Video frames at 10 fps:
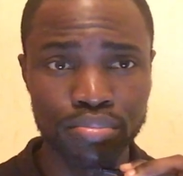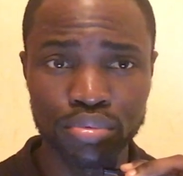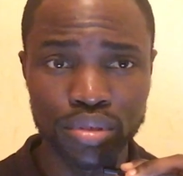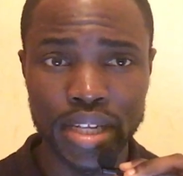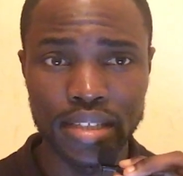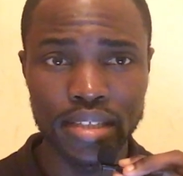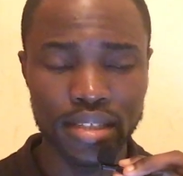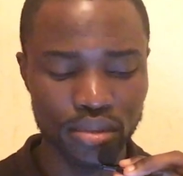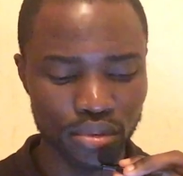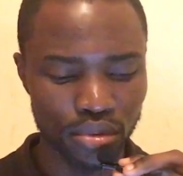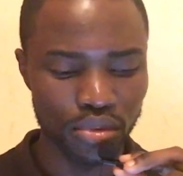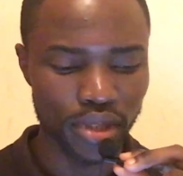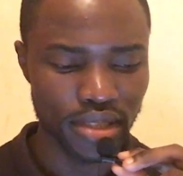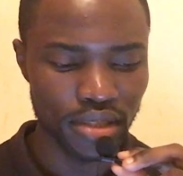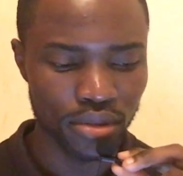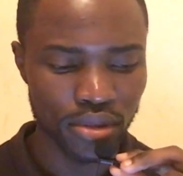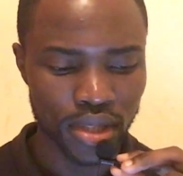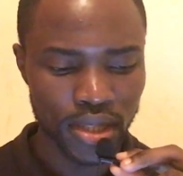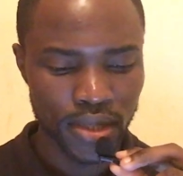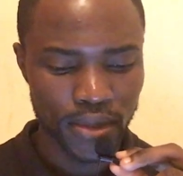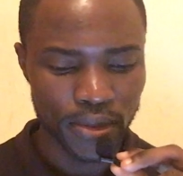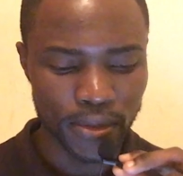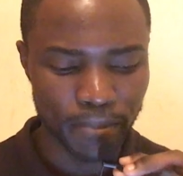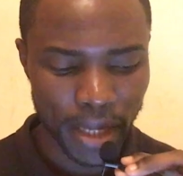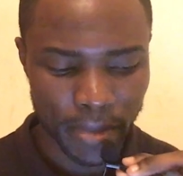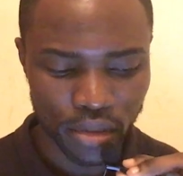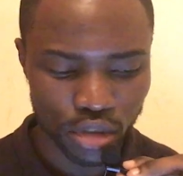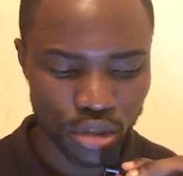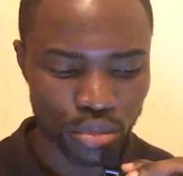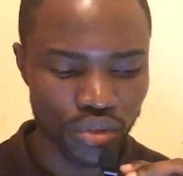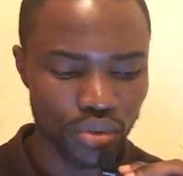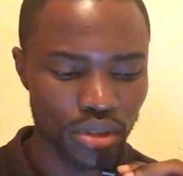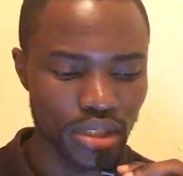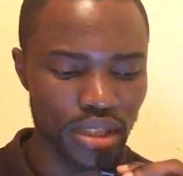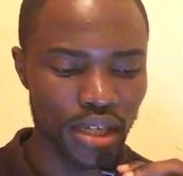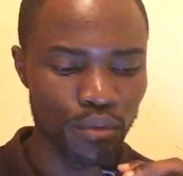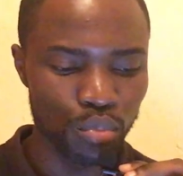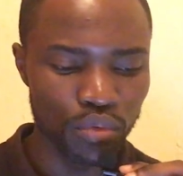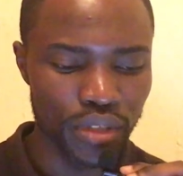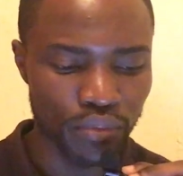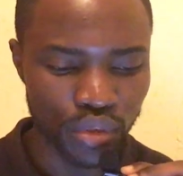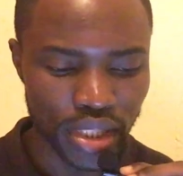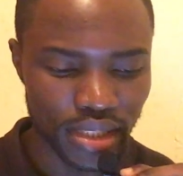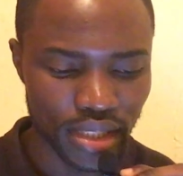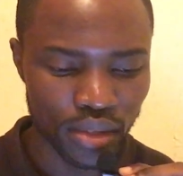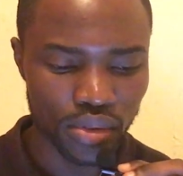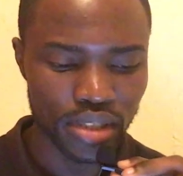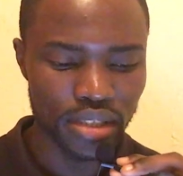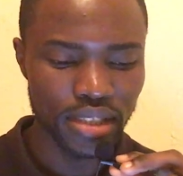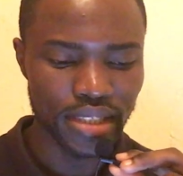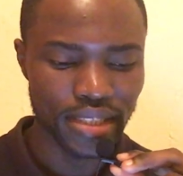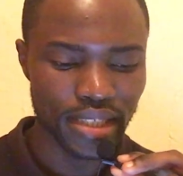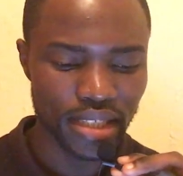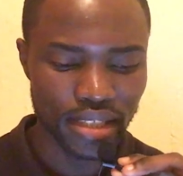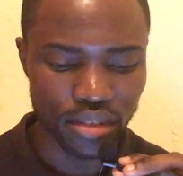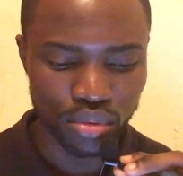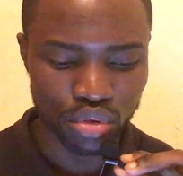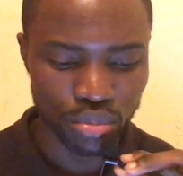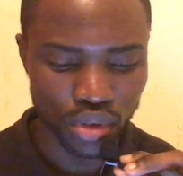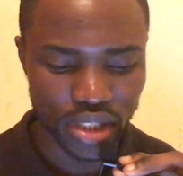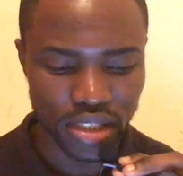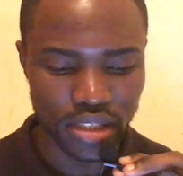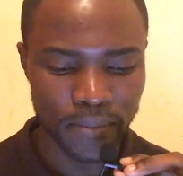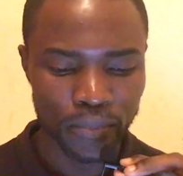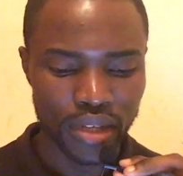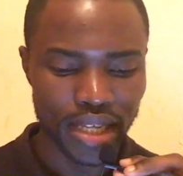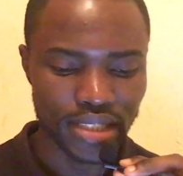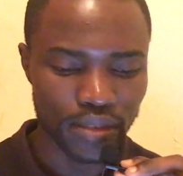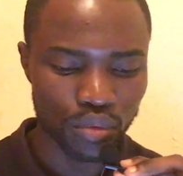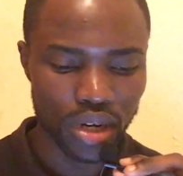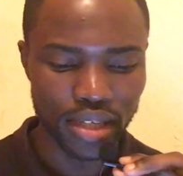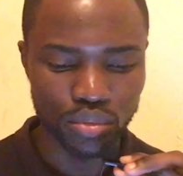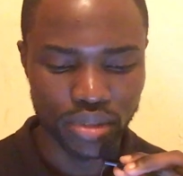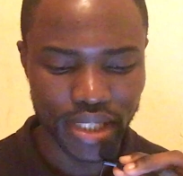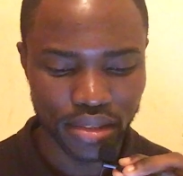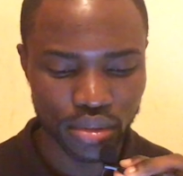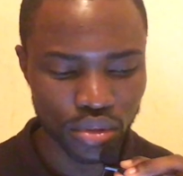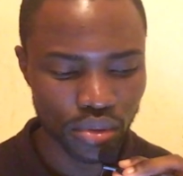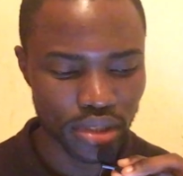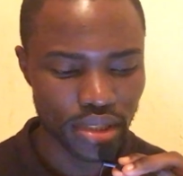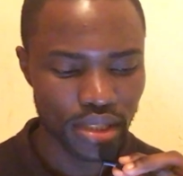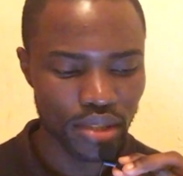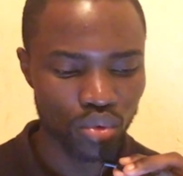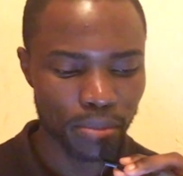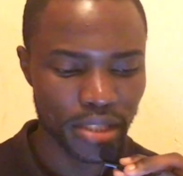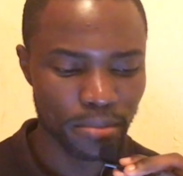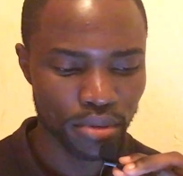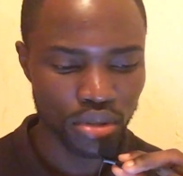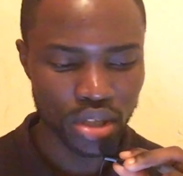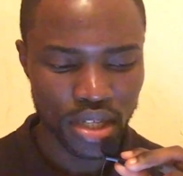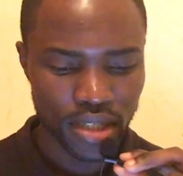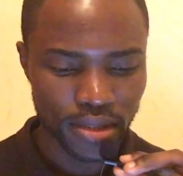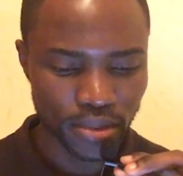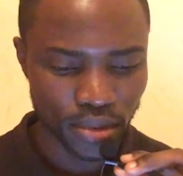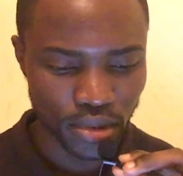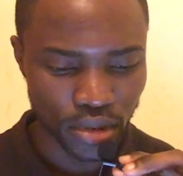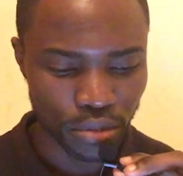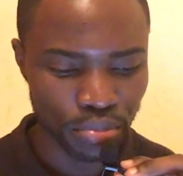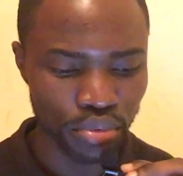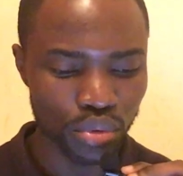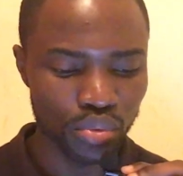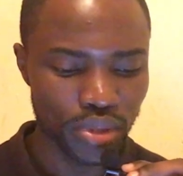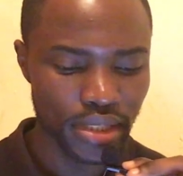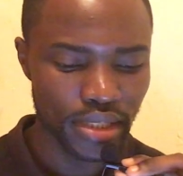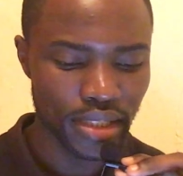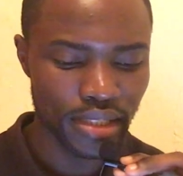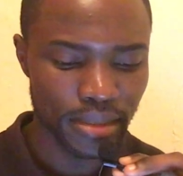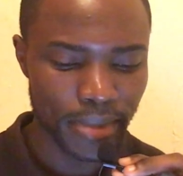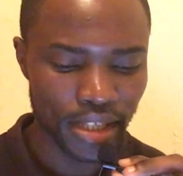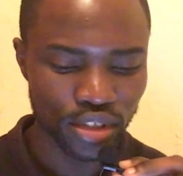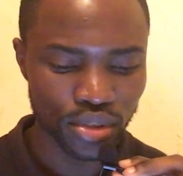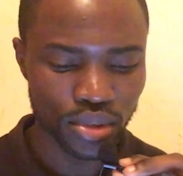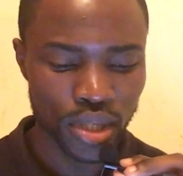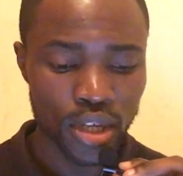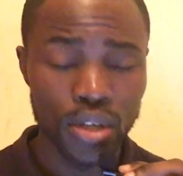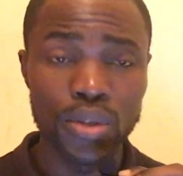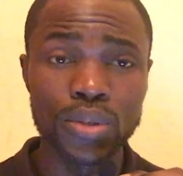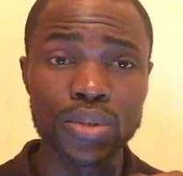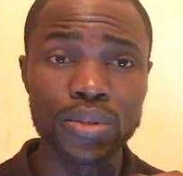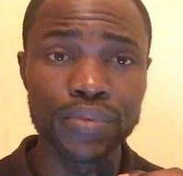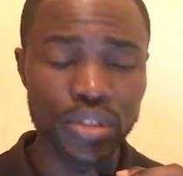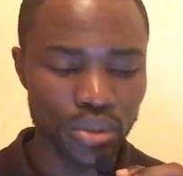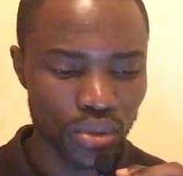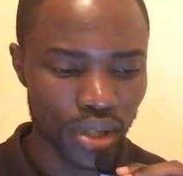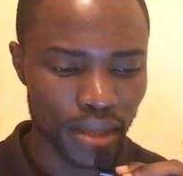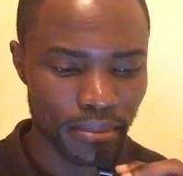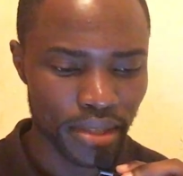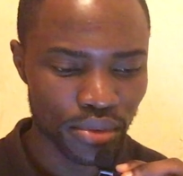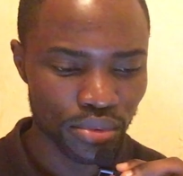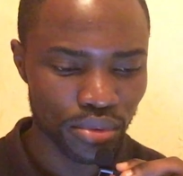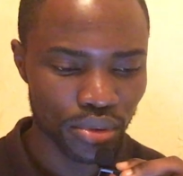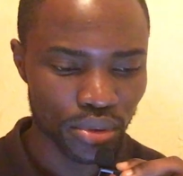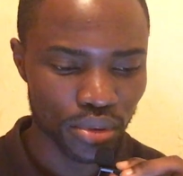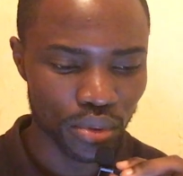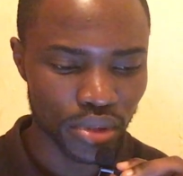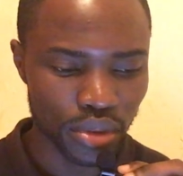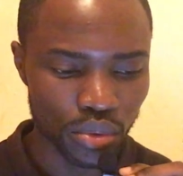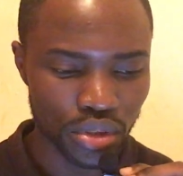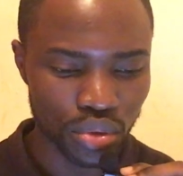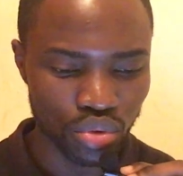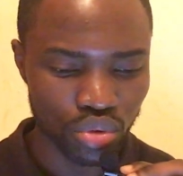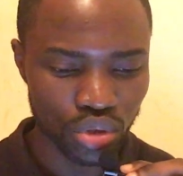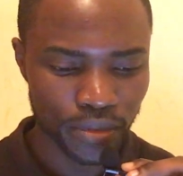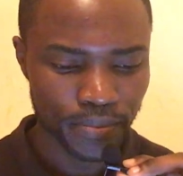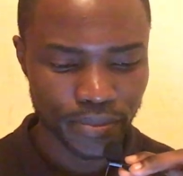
plus d'années en tant que résident euh, permanent, comme je viens de le dire. Vous pouvez vous inscrire en ligne et scanner les documents requis, à savoir une carte d'identité ou un passeport, donc euh, pour tout ce qui est démarche euh, visons bien sûr euh, au titre de ce jour,